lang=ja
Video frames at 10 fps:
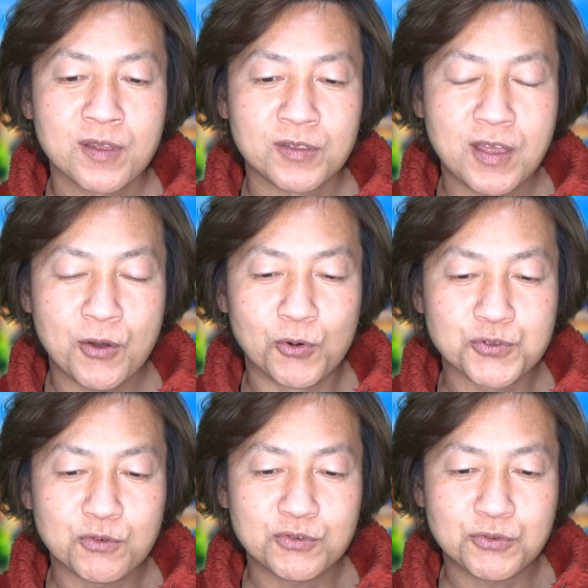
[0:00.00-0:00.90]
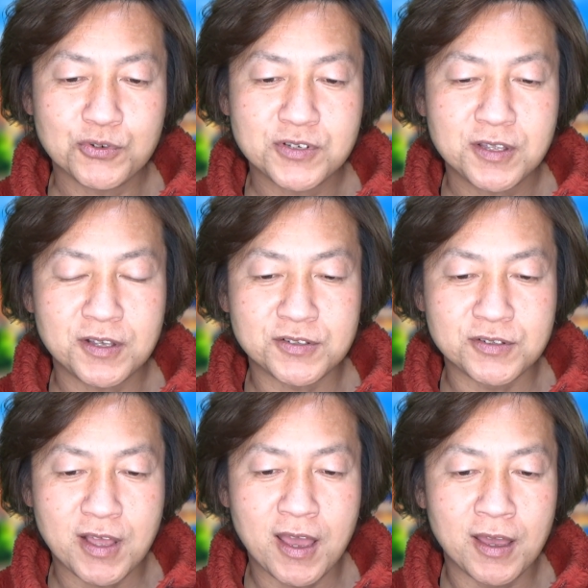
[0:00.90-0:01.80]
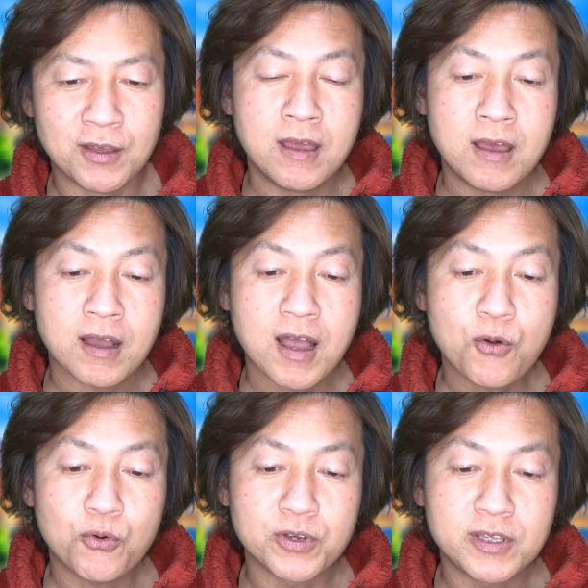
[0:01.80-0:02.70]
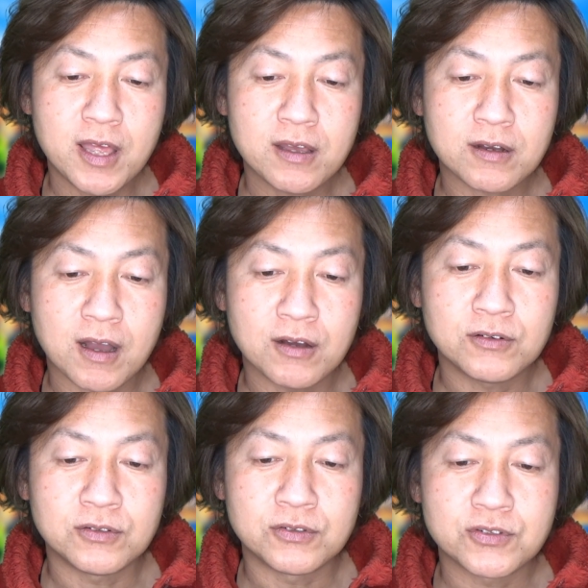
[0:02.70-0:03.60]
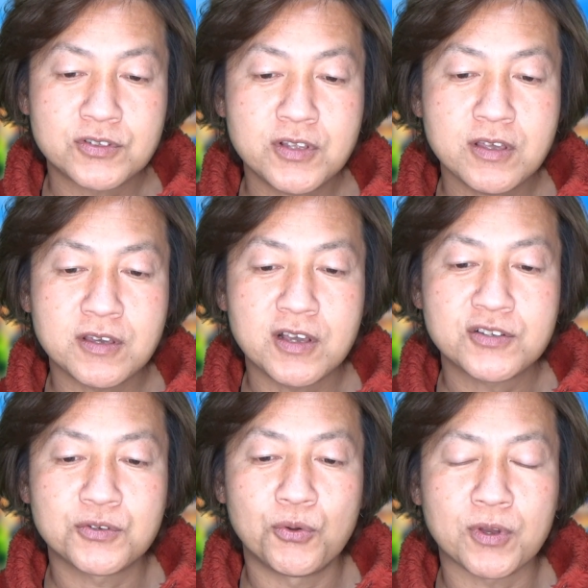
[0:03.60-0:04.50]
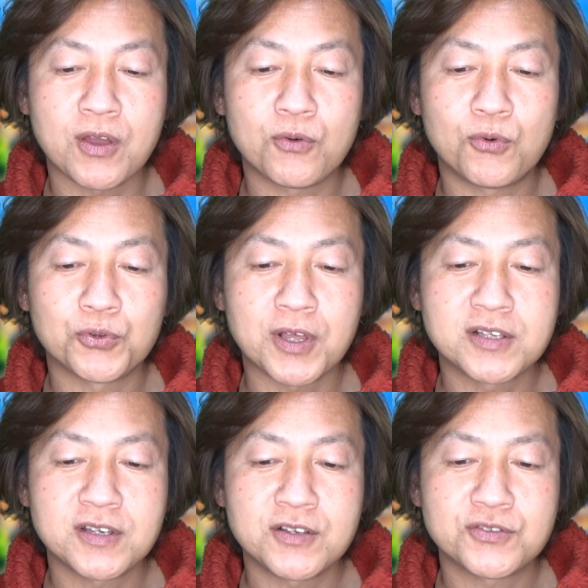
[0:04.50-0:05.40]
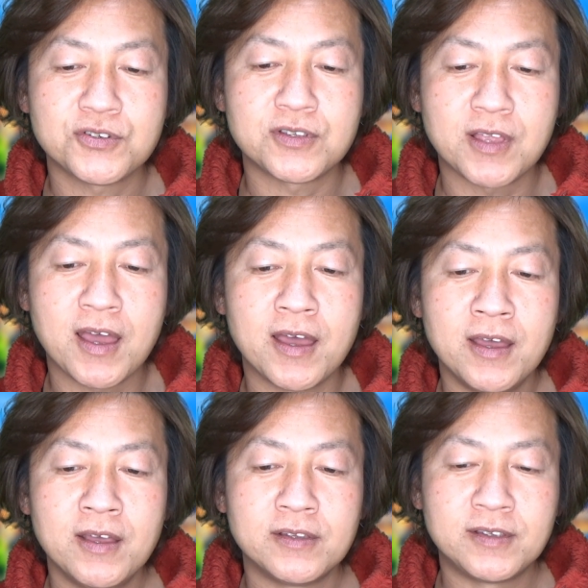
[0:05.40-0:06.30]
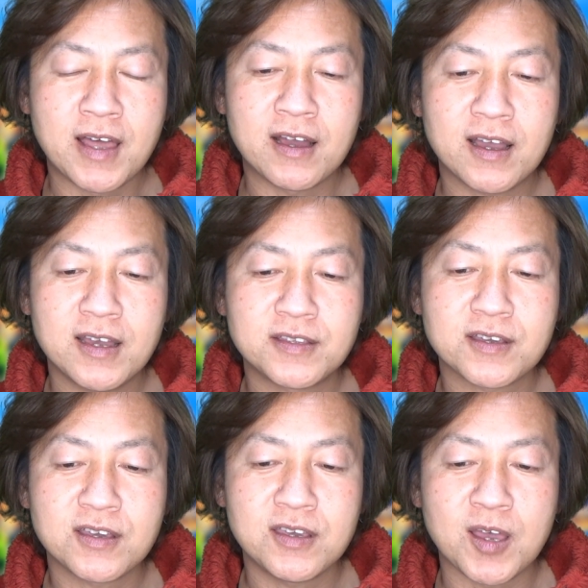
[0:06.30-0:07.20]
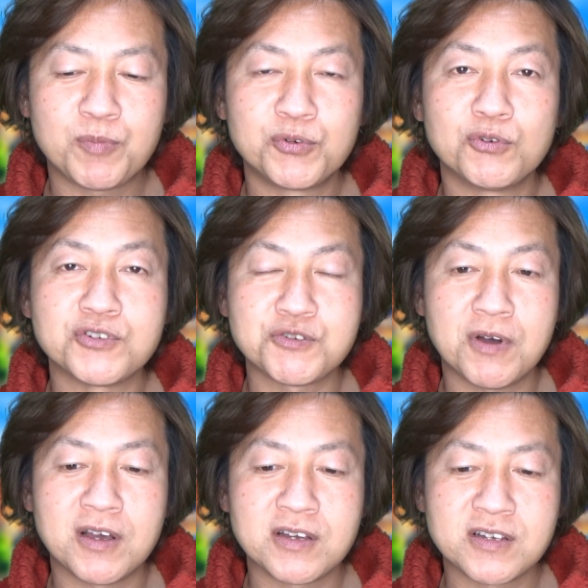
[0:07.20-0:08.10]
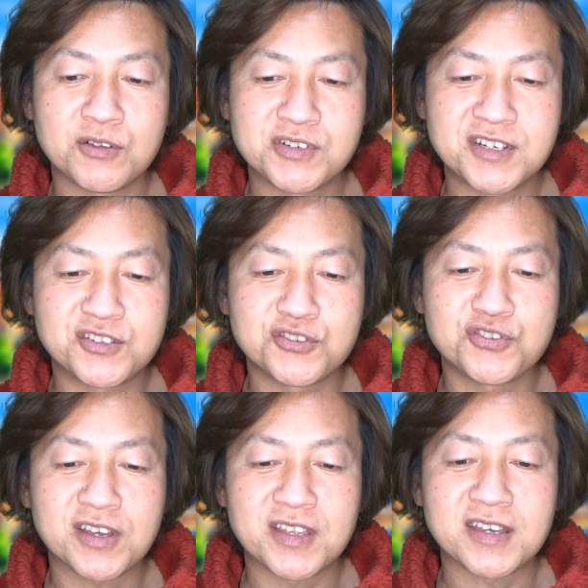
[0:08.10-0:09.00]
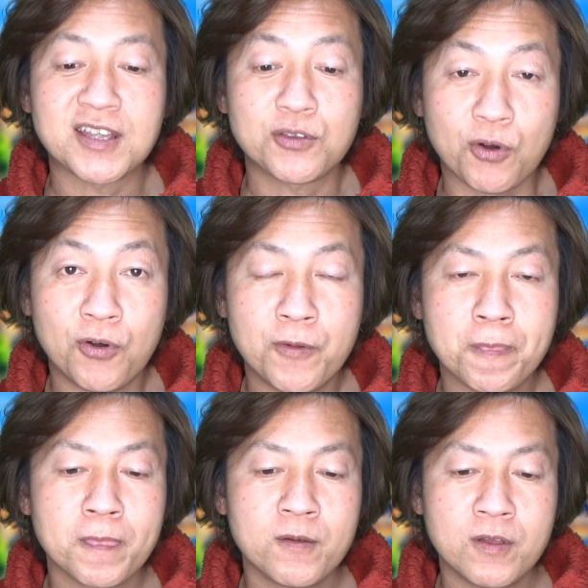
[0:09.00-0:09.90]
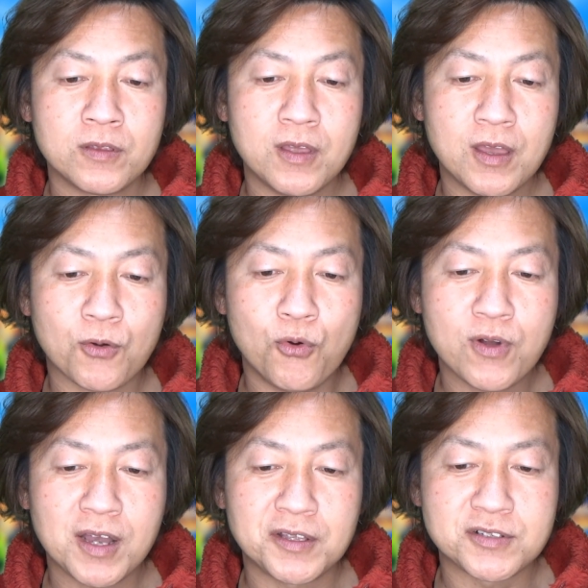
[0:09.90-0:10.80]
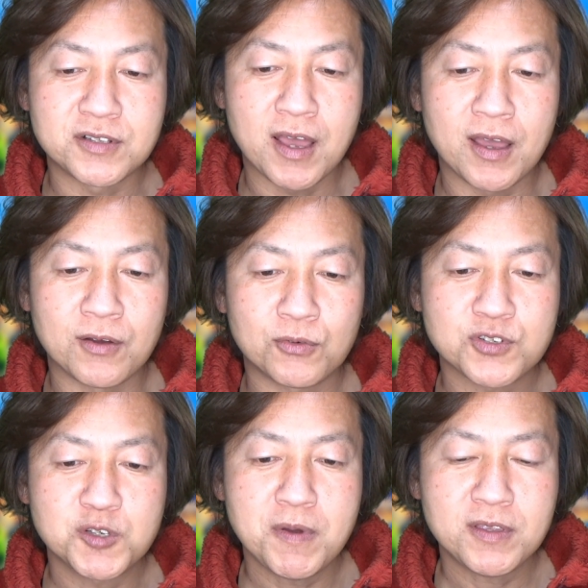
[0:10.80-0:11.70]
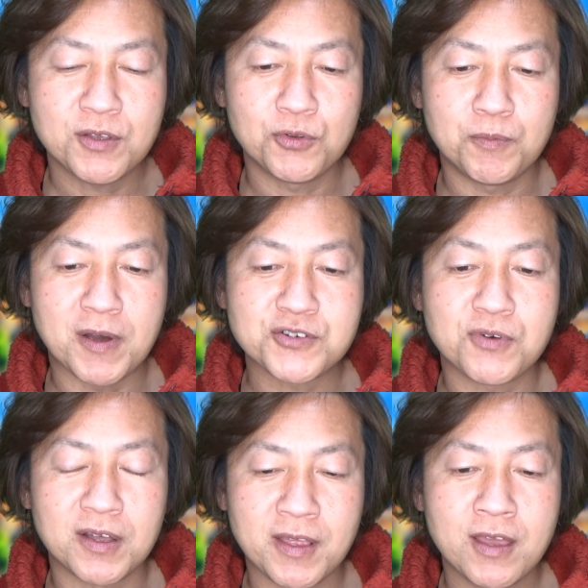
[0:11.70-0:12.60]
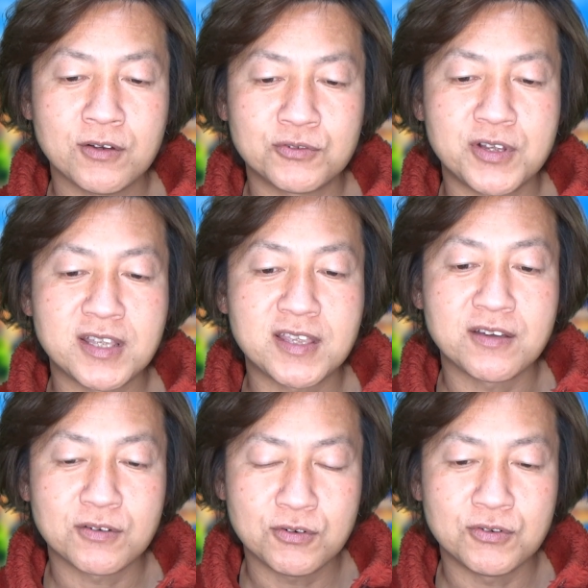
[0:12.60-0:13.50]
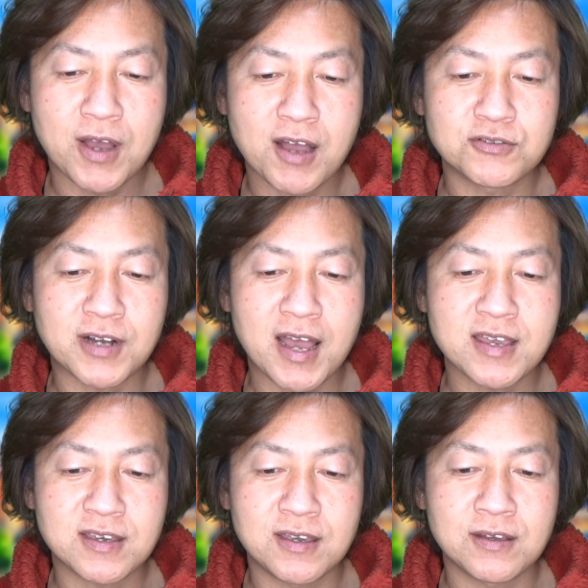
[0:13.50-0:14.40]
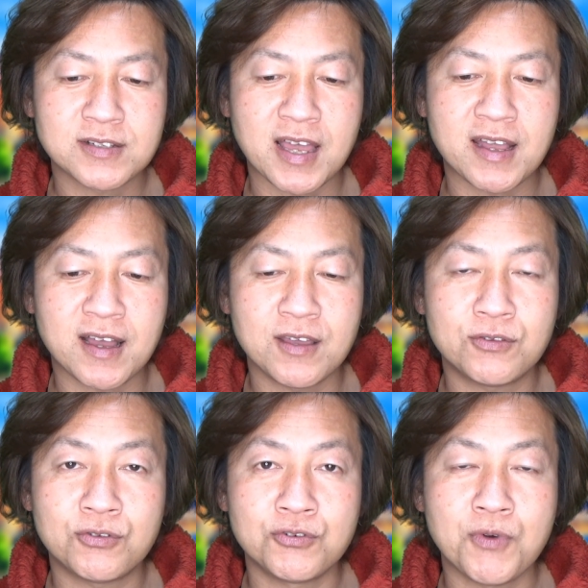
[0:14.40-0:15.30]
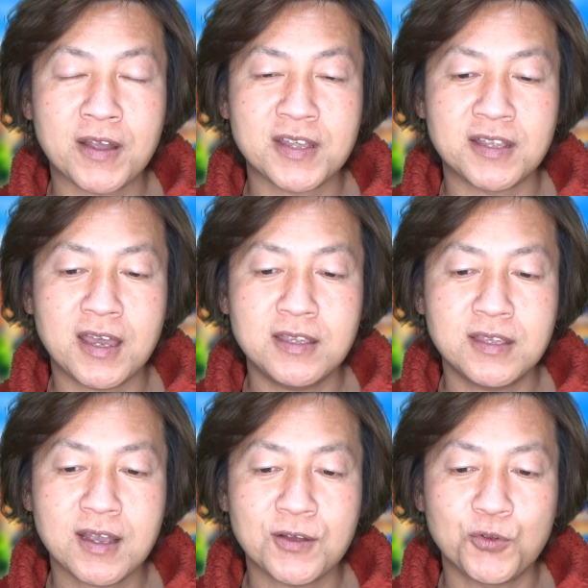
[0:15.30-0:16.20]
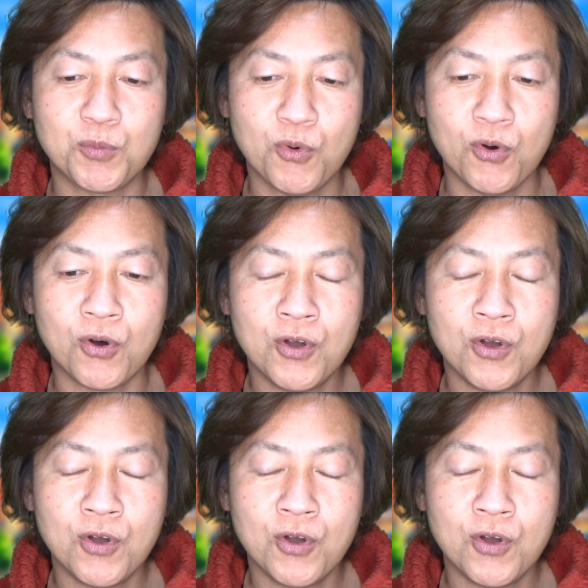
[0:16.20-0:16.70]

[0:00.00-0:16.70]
で、補足としてですね、過去2年間、常にゲストの健康と安全について、段階的にアプローはし続けてきたと。で、今回ですね、これ全ての場所がね、グリーティング、ハグ解禁、再開っていうわけではないんだけども、